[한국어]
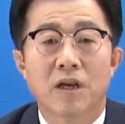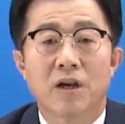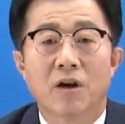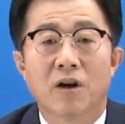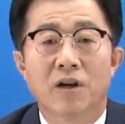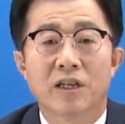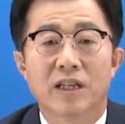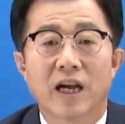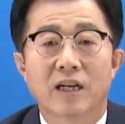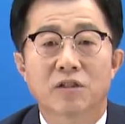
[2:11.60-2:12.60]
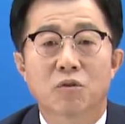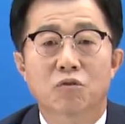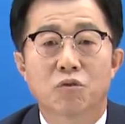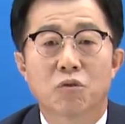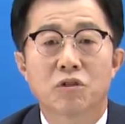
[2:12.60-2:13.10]
어, 인해 가지고
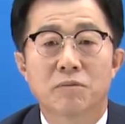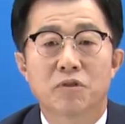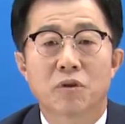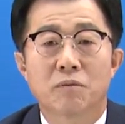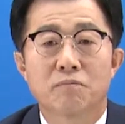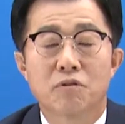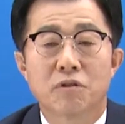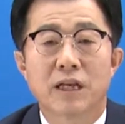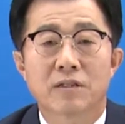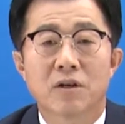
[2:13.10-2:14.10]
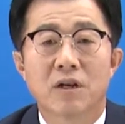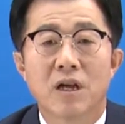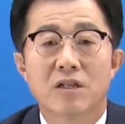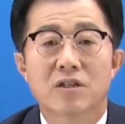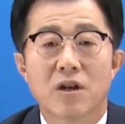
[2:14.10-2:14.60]
구도심으로 분류돼서
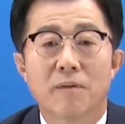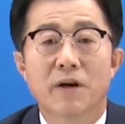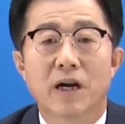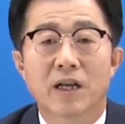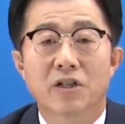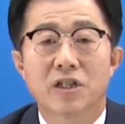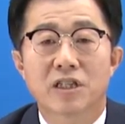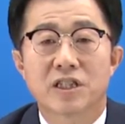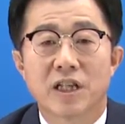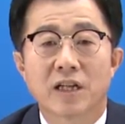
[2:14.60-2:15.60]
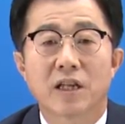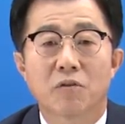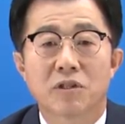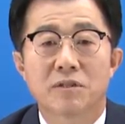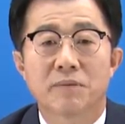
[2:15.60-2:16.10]
슬럼화가 현재
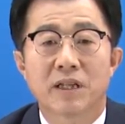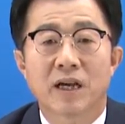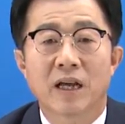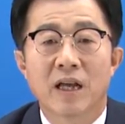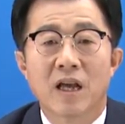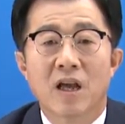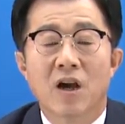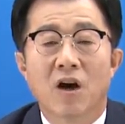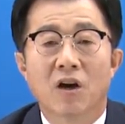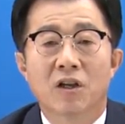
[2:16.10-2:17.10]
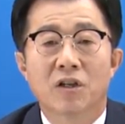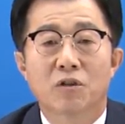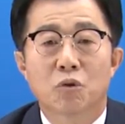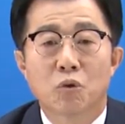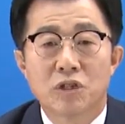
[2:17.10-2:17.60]
진행되고 있습니다. 어,
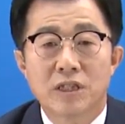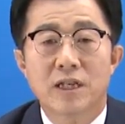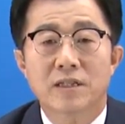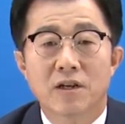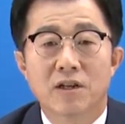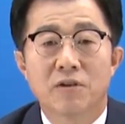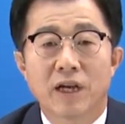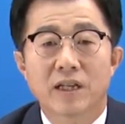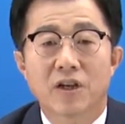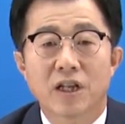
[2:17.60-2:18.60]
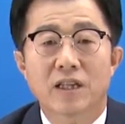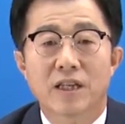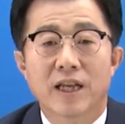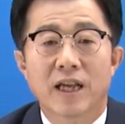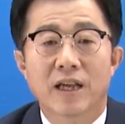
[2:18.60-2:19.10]
도시 재생을 위한
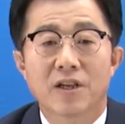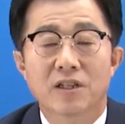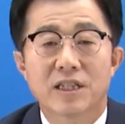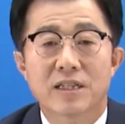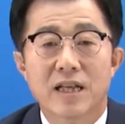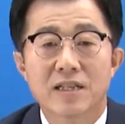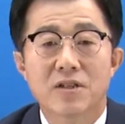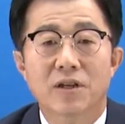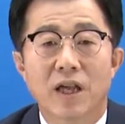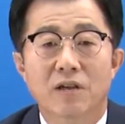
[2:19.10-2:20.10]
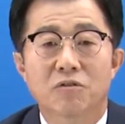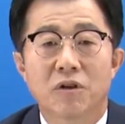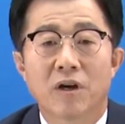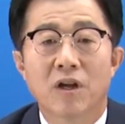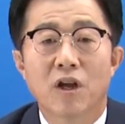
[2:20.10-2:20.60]
현안들이 현재 산적해
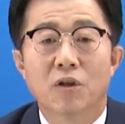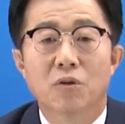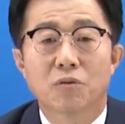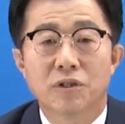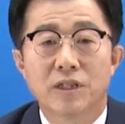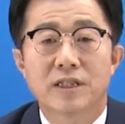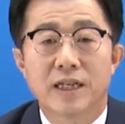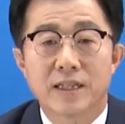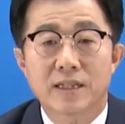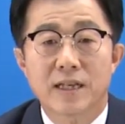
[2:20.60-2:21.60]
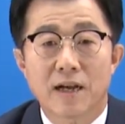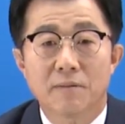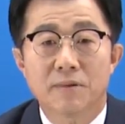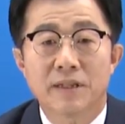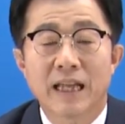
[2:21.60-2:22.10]
있고요. 도시 재생
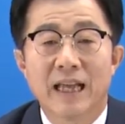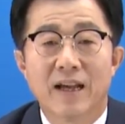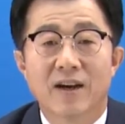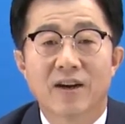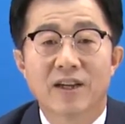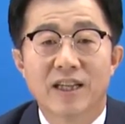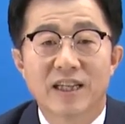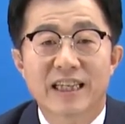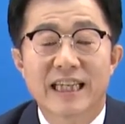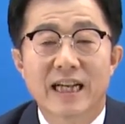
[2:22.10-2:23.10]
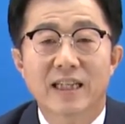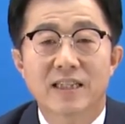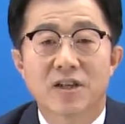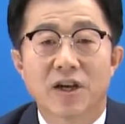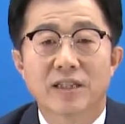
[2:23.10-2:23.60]
사업은 어, 이런 기간이
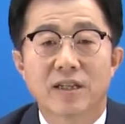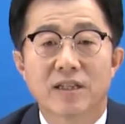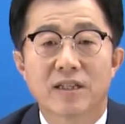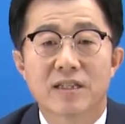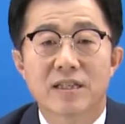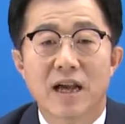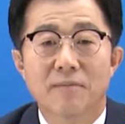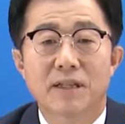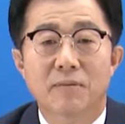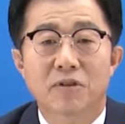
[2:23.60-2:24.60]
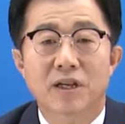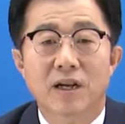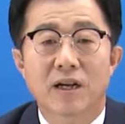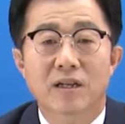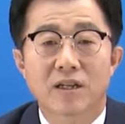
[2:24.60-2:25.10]
정해져 있는 사업이다
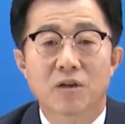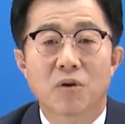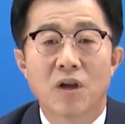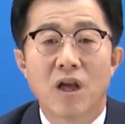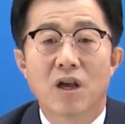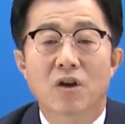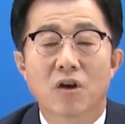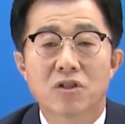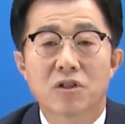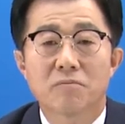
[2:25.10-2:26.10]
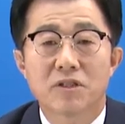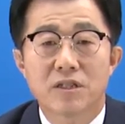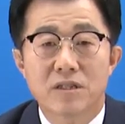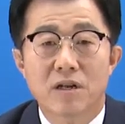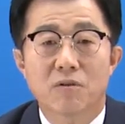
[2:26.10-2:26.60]
보니까 그리고 거점
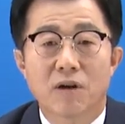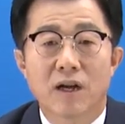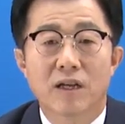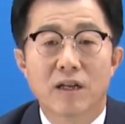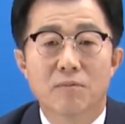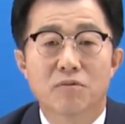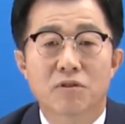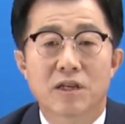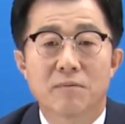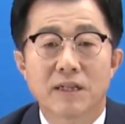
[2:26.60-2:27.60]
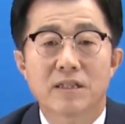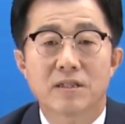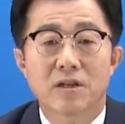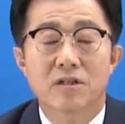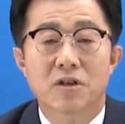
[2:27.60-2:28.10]
시설과 일부 기반
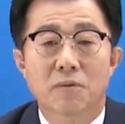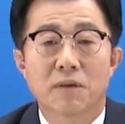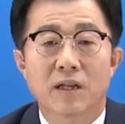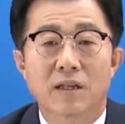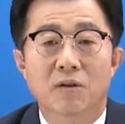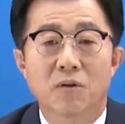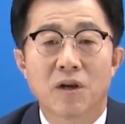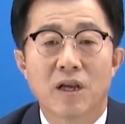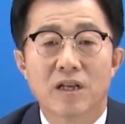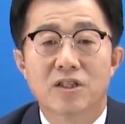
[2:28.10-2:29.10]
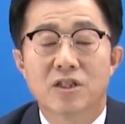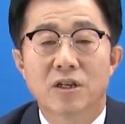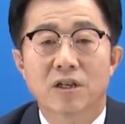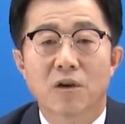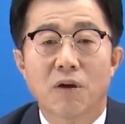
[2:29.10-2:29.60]
시설을 정비한다고
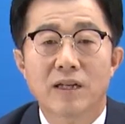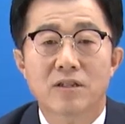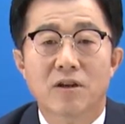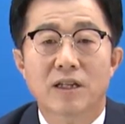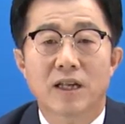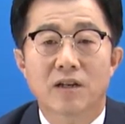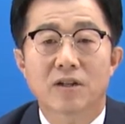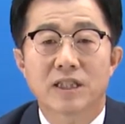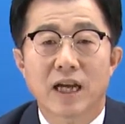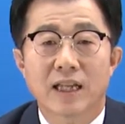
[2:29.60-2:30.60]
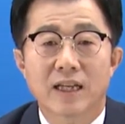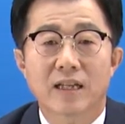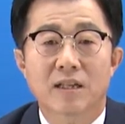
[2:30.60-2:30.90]
지역이 활성화되는 것이 아니기